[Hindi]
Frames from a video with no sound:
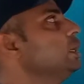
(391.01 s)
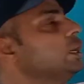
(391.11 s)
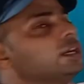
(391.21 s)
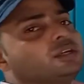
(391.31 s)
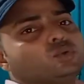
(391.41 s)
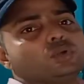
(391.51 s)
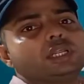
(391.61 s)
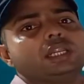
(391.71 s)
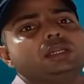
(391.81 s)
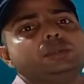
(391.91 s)
अगर
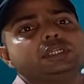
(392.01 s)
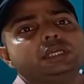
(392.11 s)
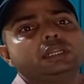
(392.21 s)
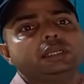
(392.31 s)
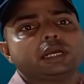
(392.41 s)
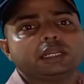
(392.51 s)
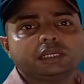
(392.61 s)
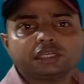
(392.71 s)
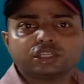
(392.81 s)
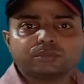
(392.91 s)
टोटल एलिमेंट के लिए
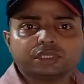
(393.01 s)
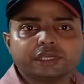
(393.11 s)
निकालेंगे तो हमें